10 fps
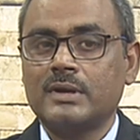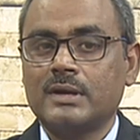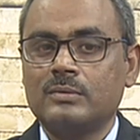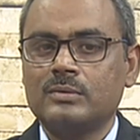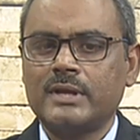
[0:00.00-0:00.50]

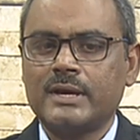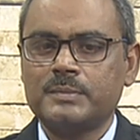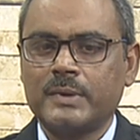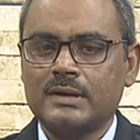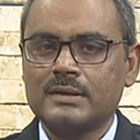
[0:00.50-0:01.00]
एक होता है
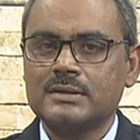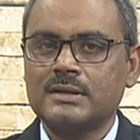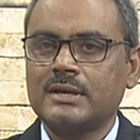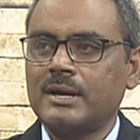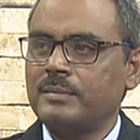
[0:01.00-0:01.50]

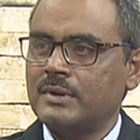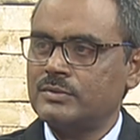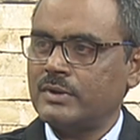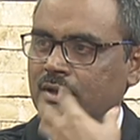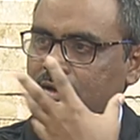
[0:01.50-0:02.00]
एक्सपेक्टेशन कि आपका
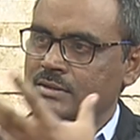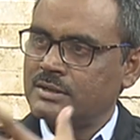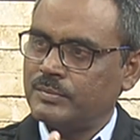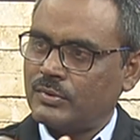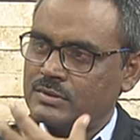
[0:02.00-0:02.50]
जो एक
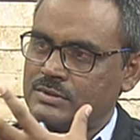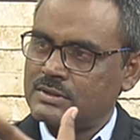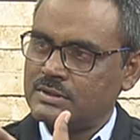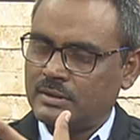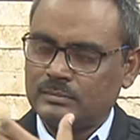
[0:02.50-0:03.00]
रीजनिंग
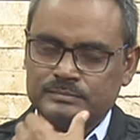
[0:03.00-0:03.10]
प्रोसेस है